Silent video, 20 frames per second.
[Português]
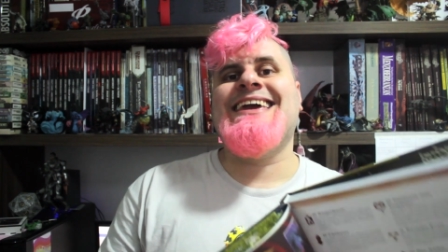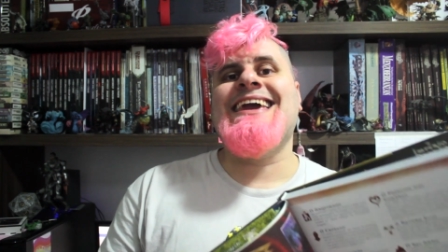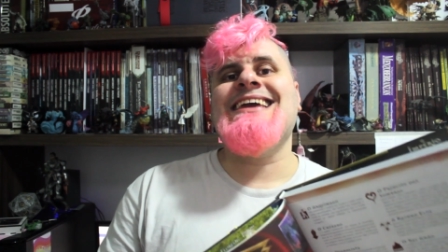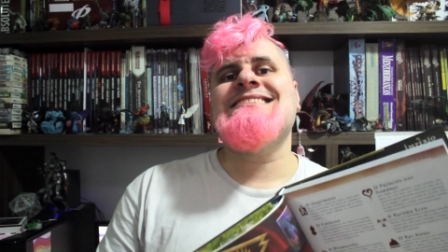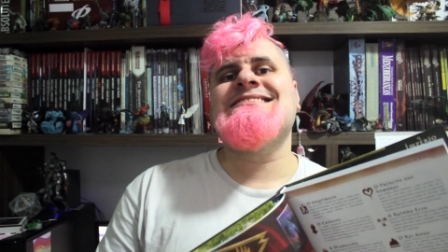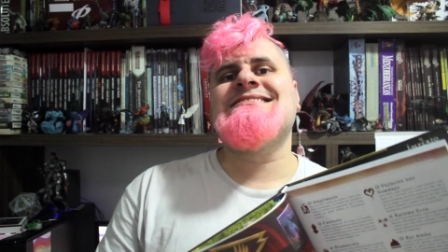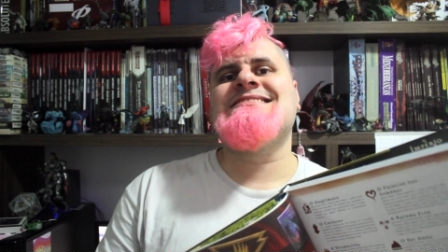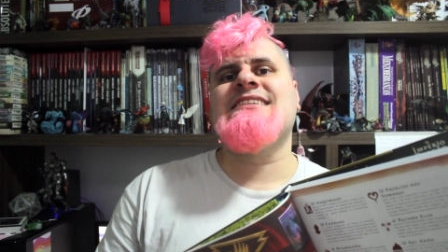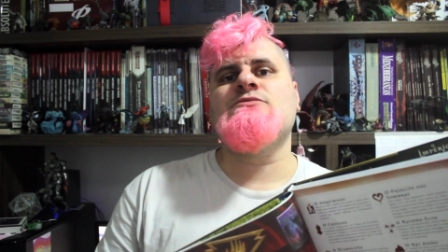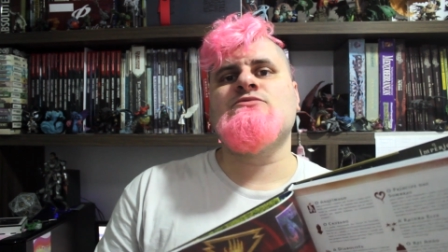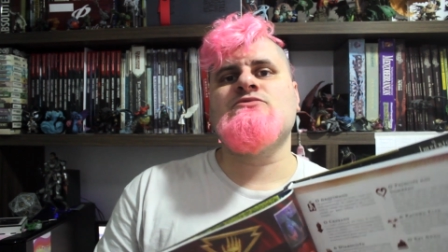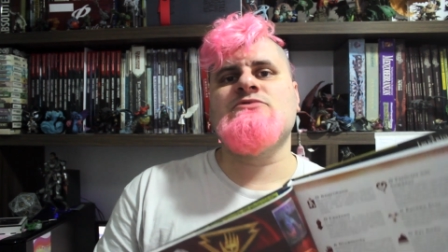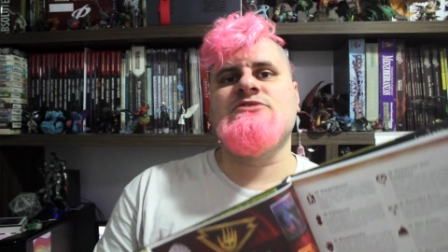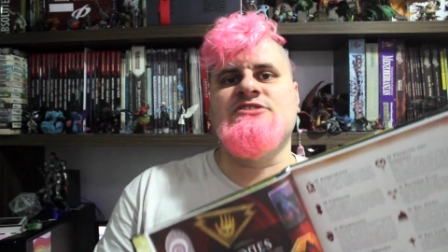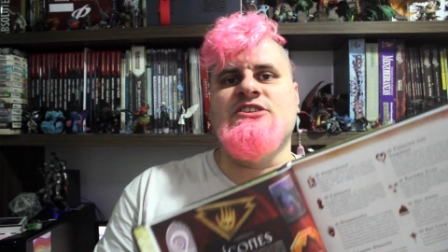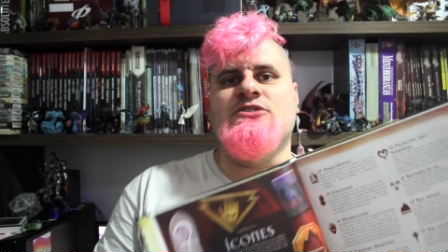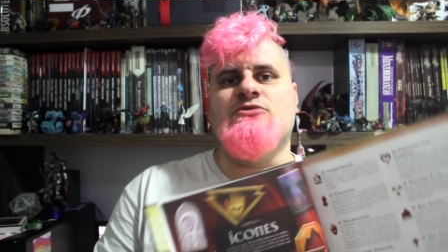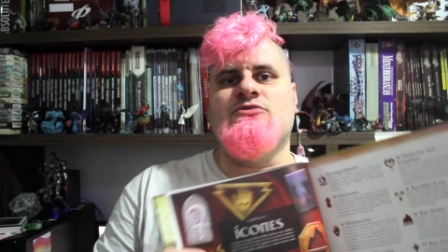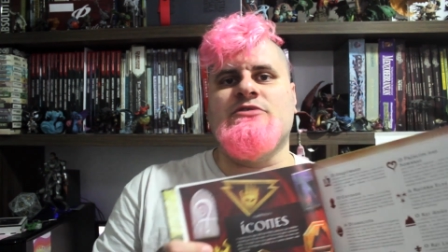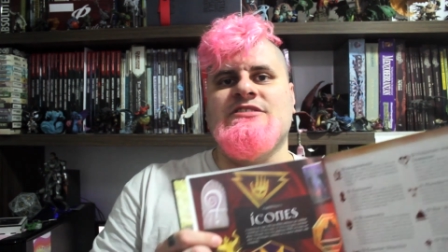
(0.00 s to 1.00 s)
quem são
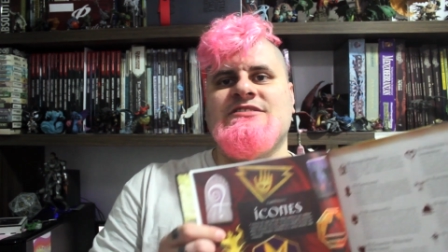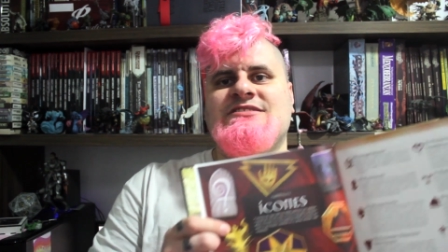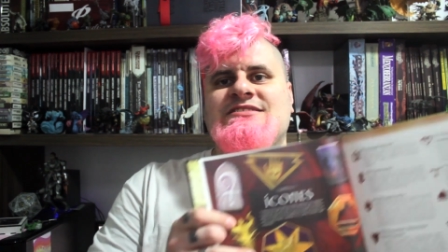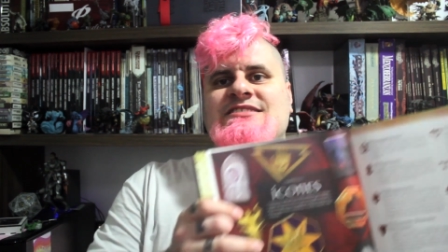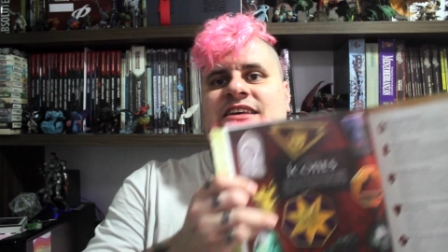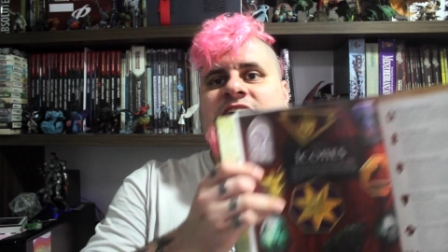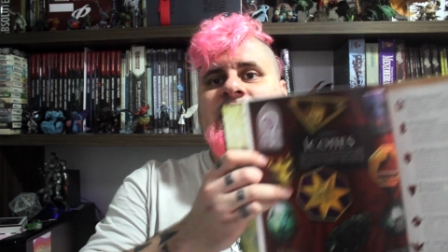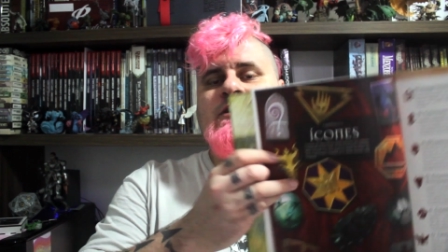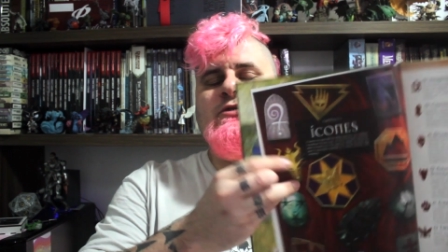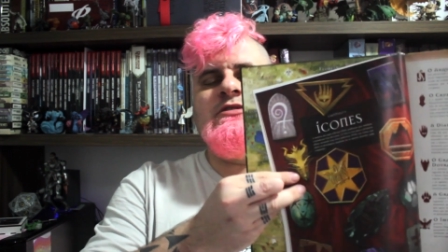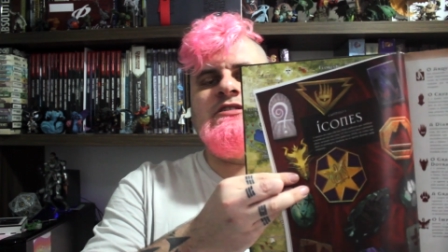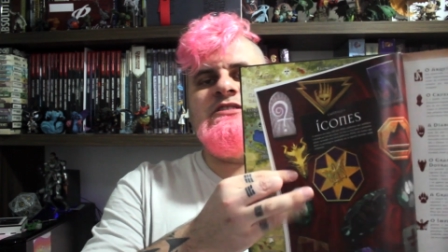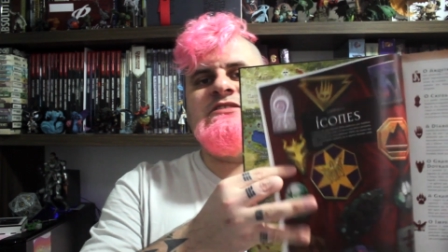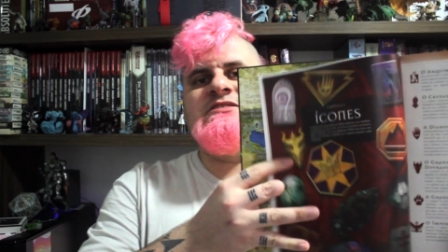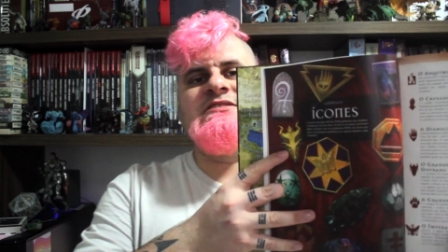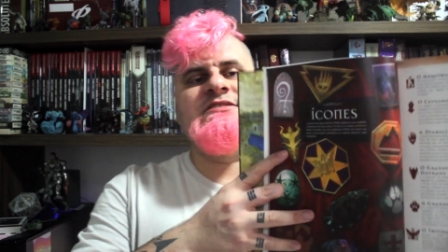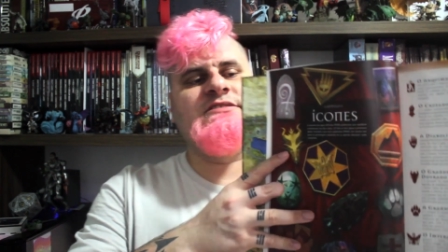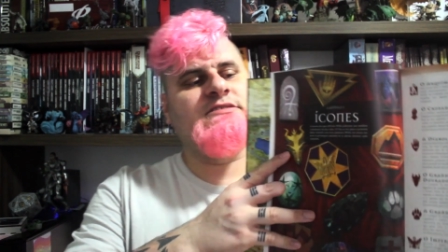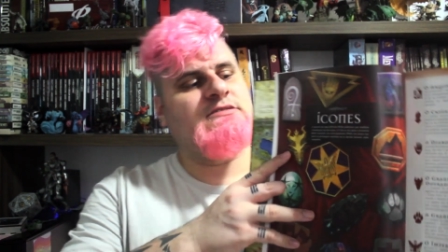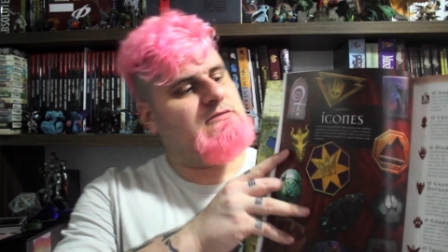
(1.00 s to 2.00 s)
os ícones?
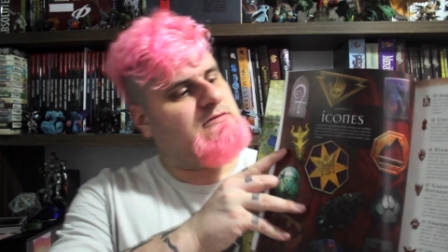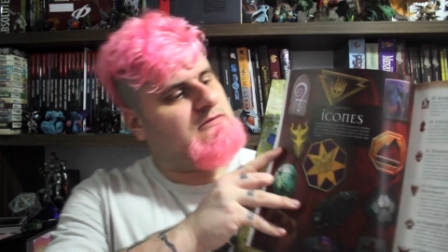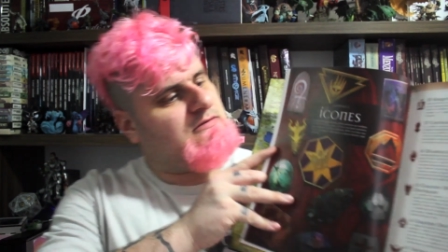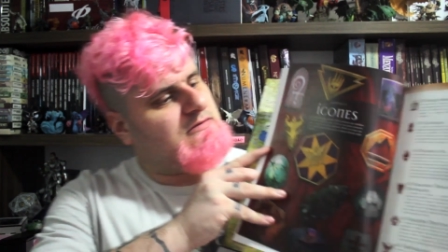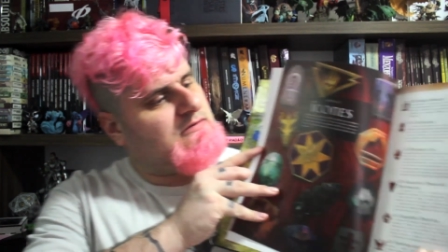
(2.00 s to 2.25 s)
Ícones.